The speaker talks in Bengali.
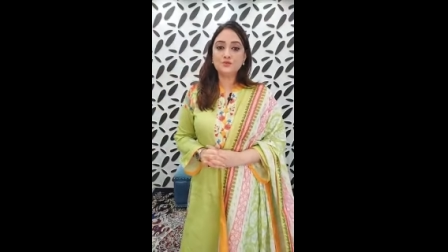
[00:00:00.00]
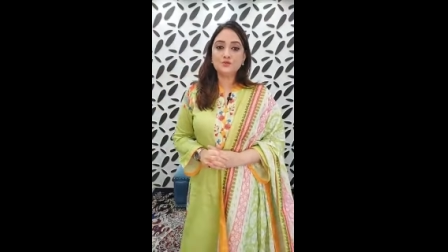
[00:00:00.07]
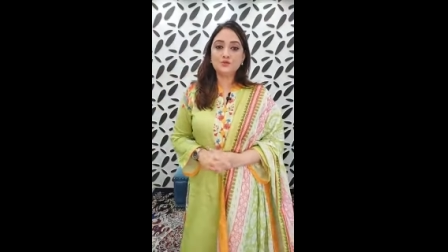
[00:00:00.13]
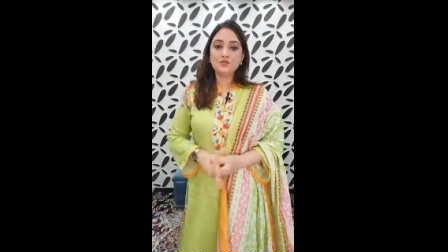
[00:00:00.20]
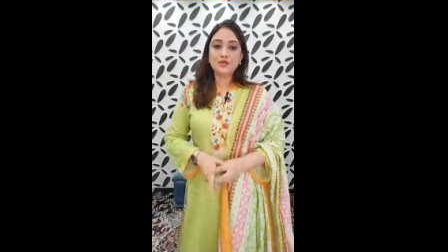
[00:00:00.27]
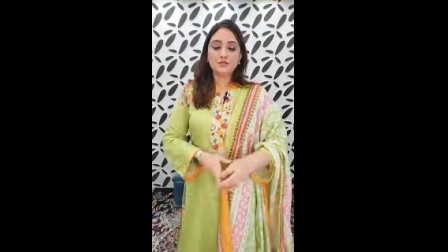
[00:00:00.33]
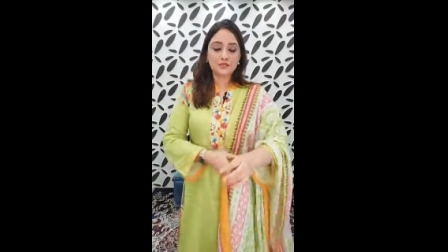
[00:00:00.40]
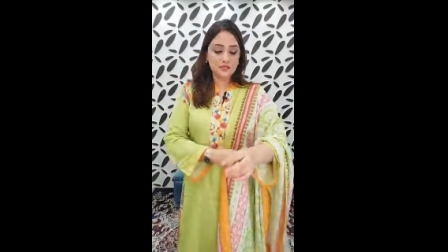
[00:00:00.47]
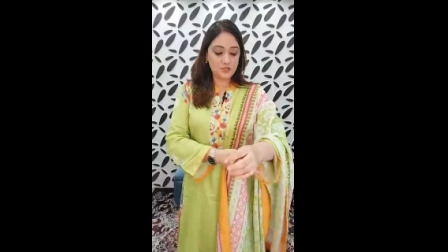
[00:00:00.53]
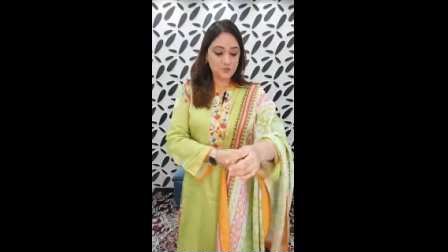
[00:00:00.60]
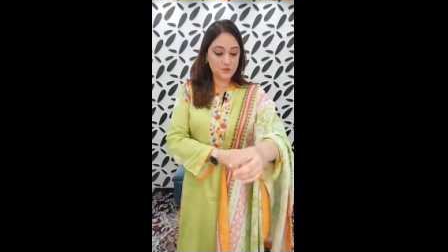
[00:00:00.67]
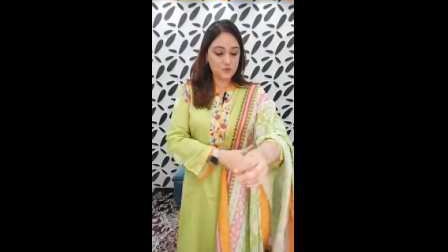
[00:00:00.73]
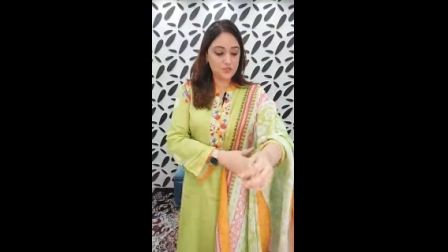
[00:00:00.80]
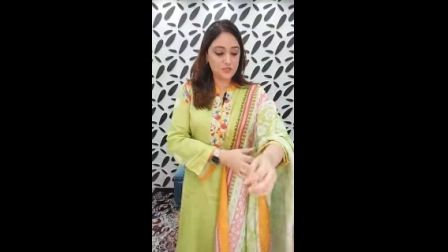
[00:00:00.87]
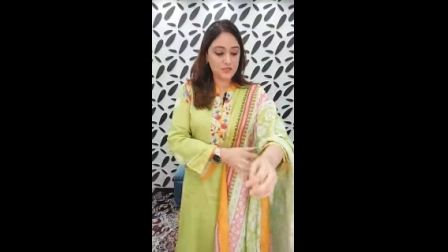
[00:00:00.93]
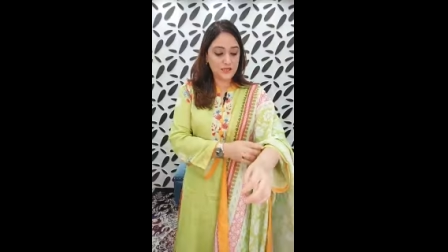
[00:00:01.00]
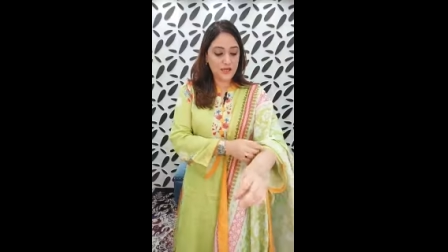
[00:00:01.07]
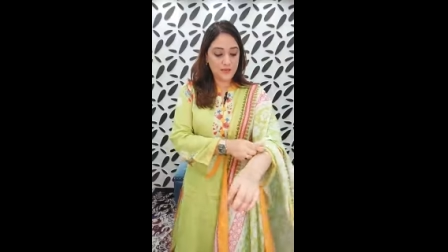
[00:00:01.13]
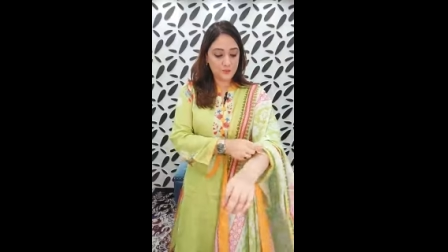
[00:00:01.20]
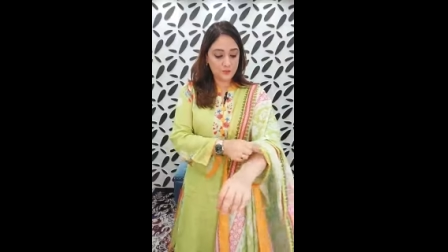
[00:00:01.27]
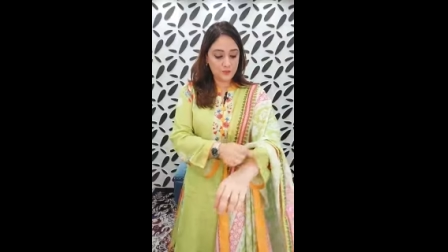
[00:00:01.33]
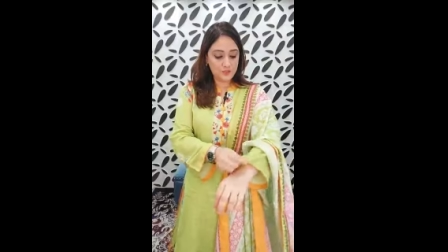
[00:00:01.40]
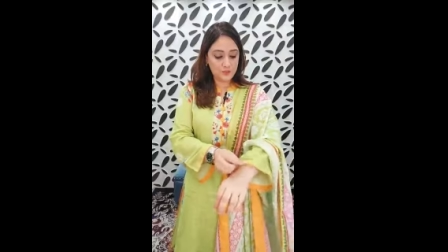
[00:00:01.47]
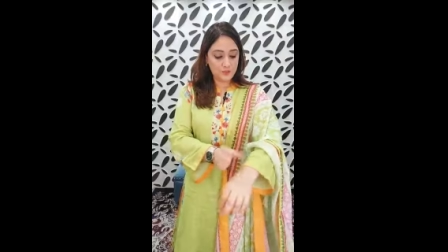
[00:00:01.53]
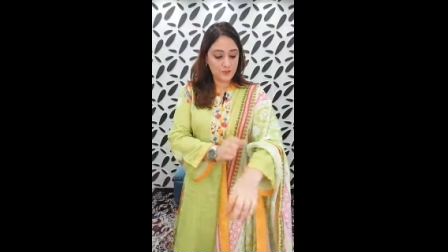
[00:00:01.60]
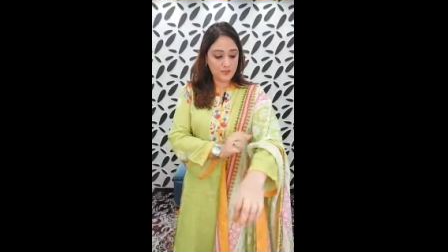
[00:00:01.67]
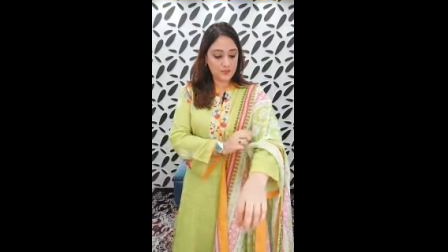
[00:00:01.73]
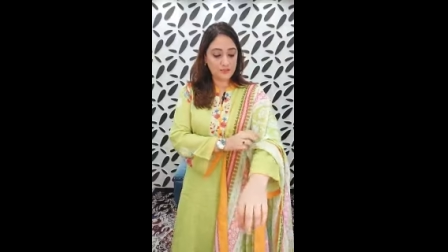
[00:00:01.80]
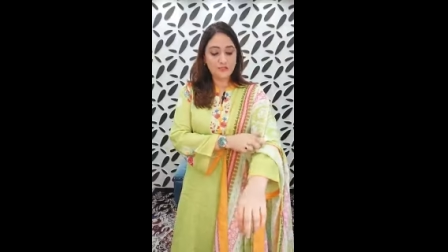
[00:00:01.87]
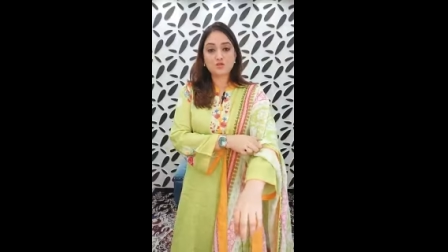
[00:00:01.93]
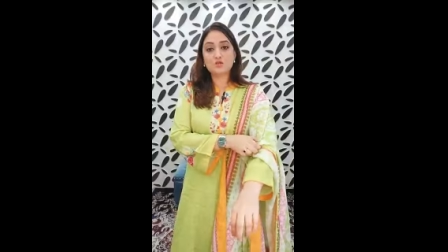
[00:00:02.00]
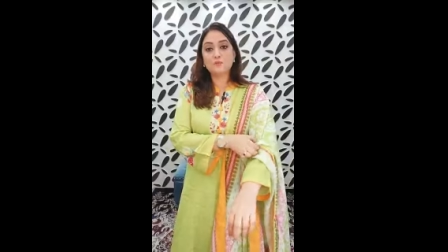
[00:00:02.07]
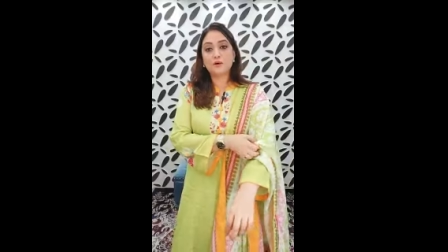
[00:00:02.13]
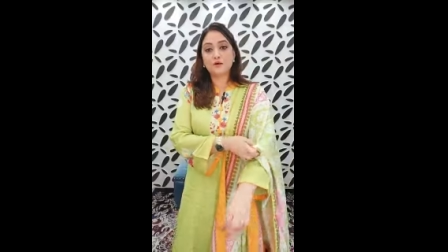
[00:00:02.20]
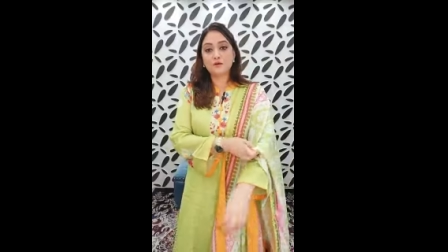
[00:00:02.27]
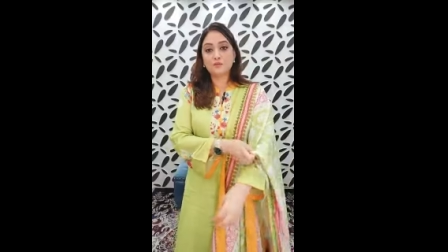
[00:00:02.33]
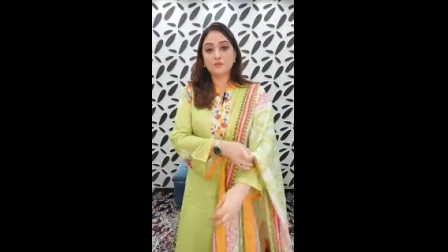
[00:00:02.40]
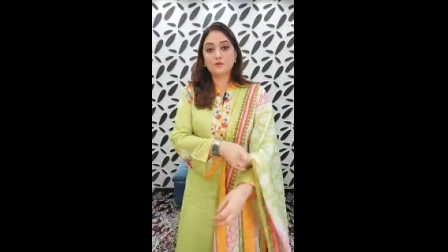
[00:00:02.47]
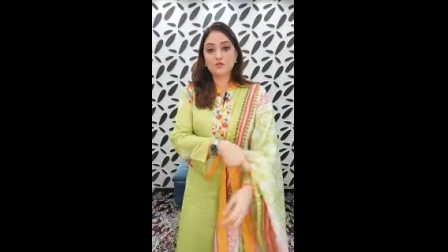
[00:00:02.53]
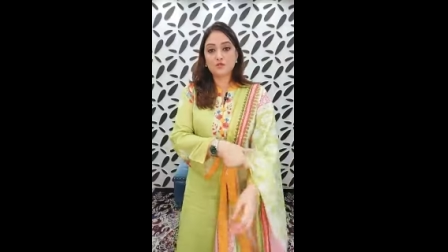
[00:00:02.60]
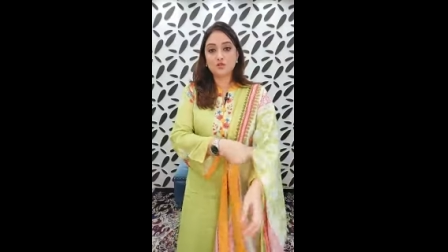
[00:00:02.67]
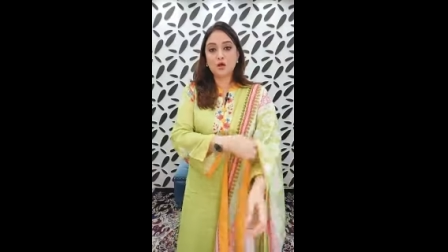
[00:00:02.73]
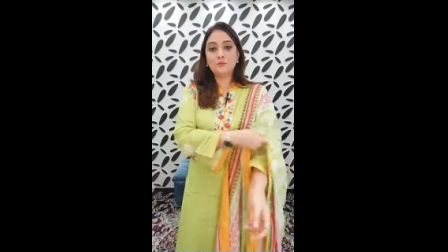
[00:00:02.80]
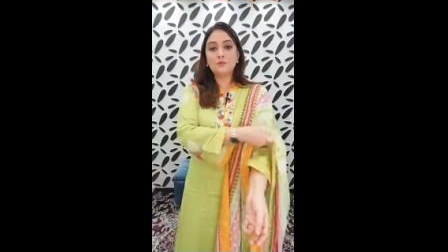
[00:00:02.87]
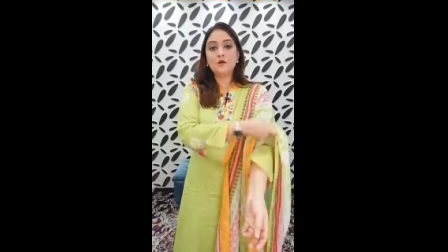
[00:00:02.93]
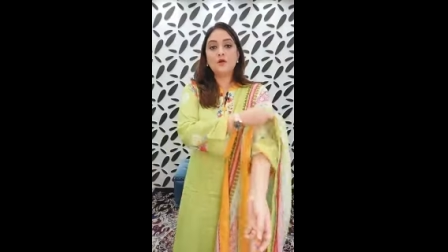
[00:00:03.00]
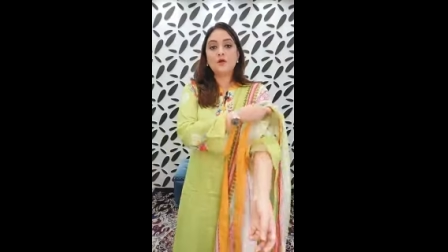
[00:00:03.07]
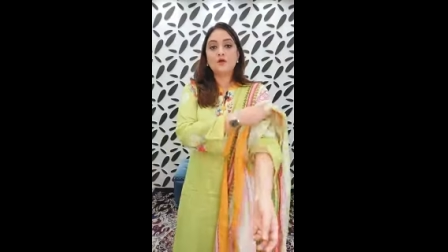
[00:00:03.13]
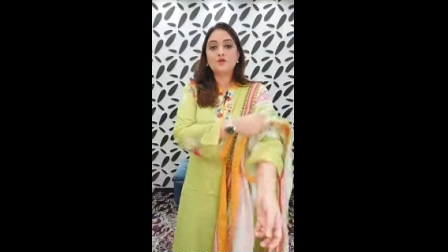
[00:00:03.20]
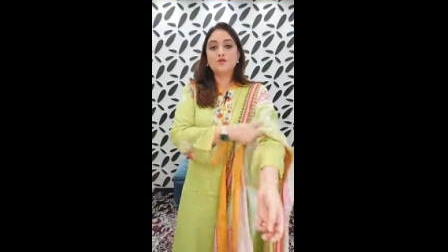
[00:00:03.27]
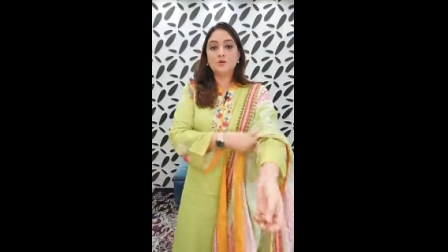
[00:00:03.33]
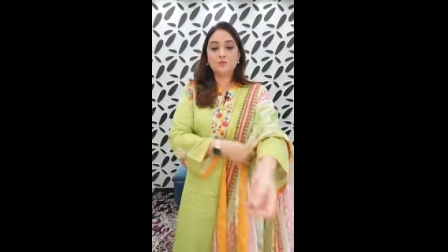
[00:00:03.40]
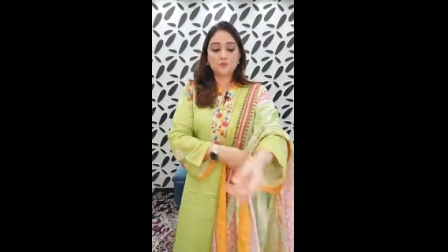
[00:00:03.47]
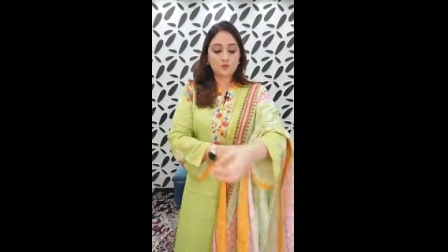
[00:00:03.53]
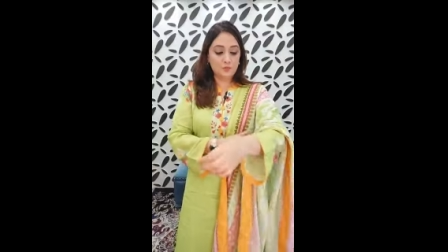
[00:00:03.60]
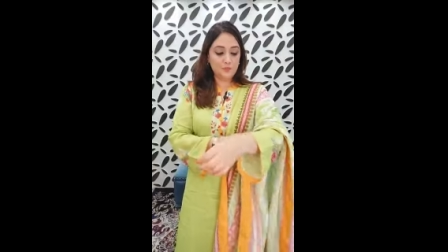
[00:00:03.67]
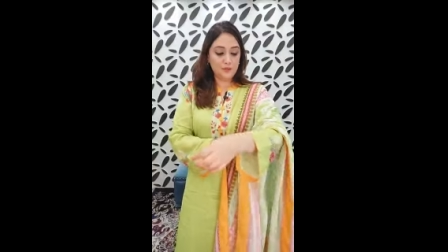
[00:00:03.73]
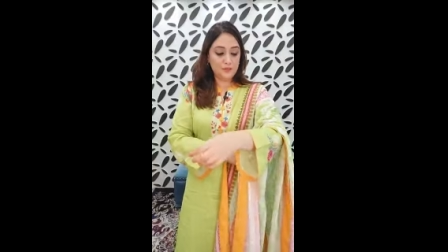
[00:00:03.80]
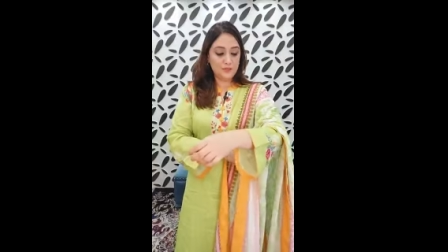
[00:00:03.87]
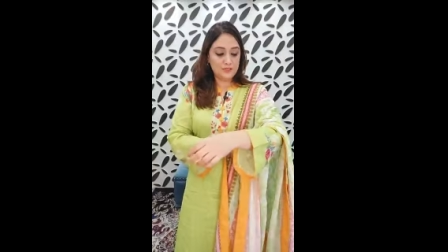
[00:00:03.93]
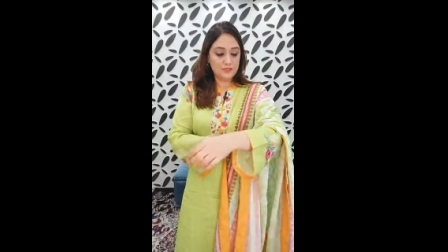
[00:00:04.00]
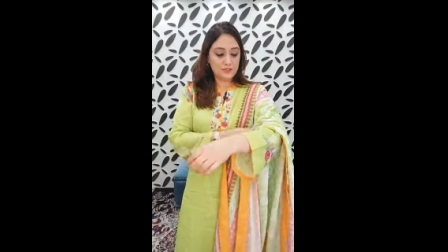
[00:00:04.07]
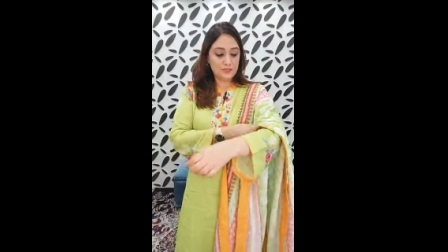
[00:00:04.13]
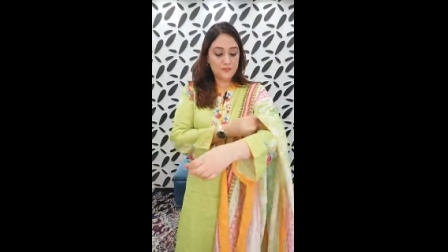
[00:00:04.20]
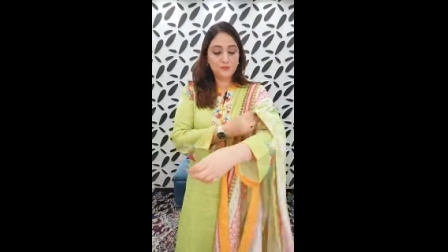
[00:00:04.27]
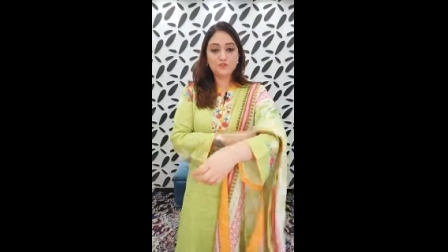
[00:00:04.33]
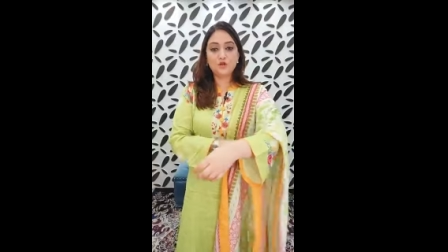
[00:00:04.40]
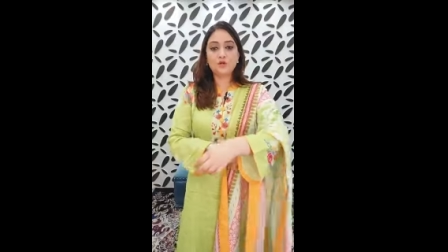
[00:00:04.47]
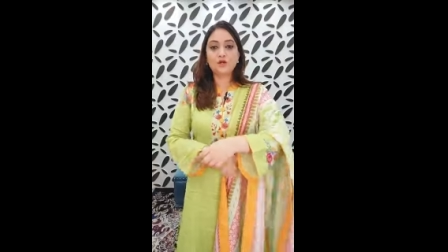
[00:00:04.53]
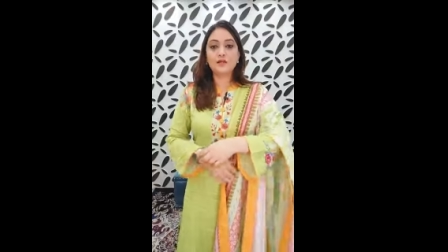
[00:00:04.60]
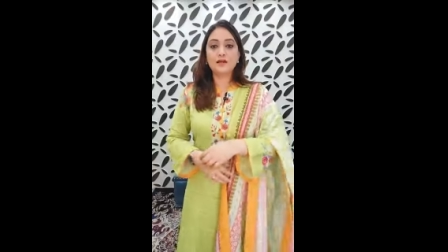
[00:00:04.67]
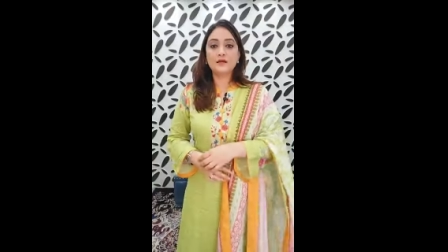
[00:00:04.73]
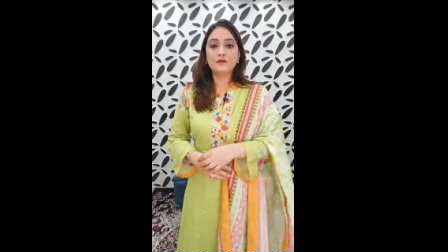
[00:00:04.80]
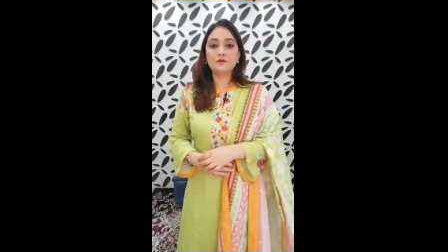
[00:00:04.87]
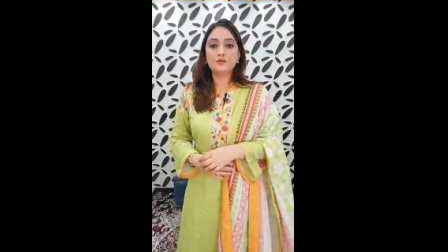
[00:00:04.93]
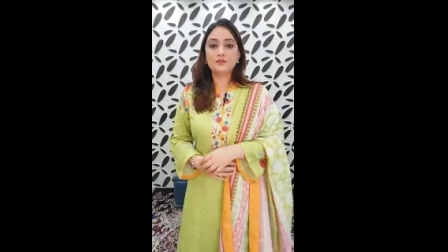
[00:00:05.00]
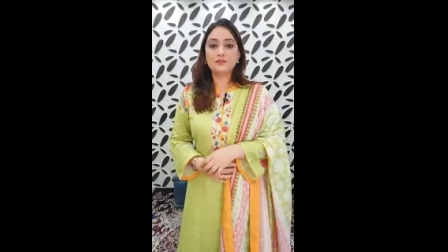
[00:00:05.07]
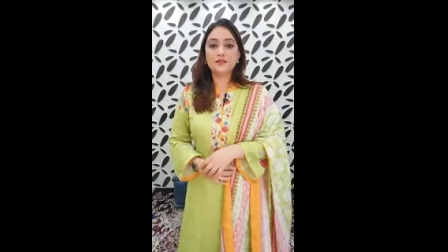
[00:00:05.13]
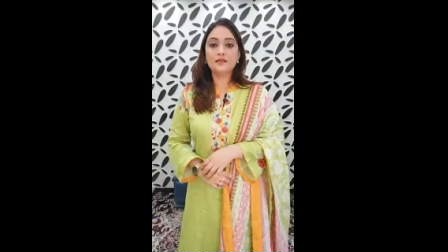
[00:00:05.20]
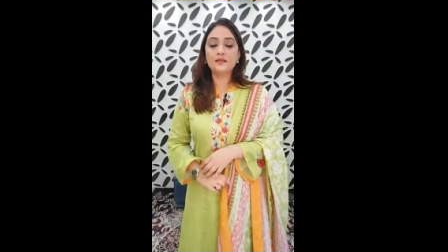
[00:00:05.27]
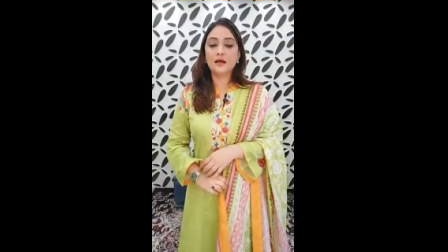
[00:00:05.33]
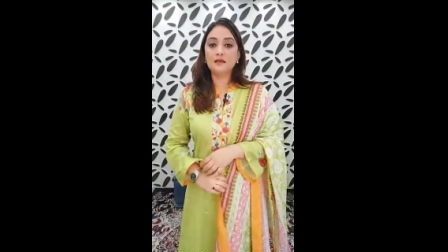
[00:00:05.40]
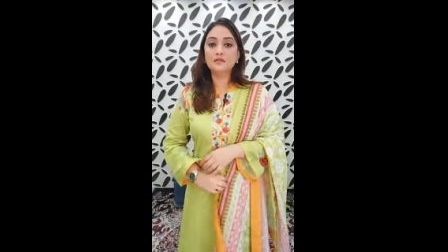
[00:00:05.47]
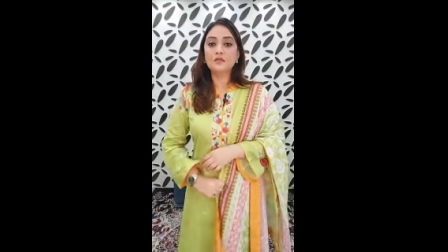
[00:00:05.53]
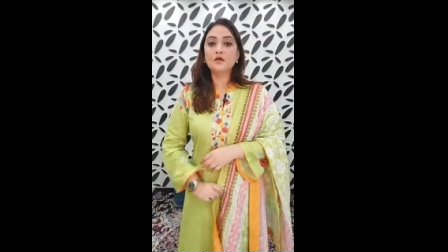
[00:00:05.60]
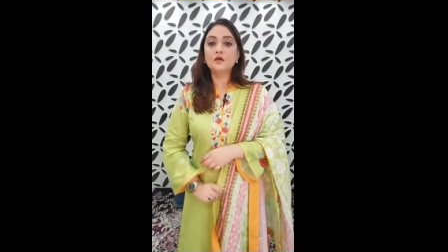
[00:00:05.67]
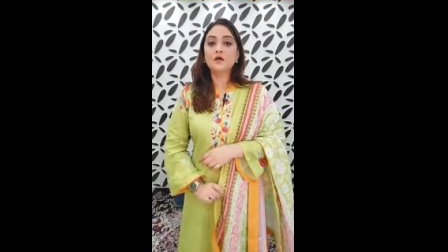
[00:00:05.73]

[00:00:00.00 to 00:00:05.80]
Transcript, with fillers: দুশো সাতাশ গুলশান এক পুলিশ প্লাজা তিনশো বারো নম্বর সব সবগুলো ওপেন পাচ্ছেন আপু সকাল এগারোটা থেকে রাত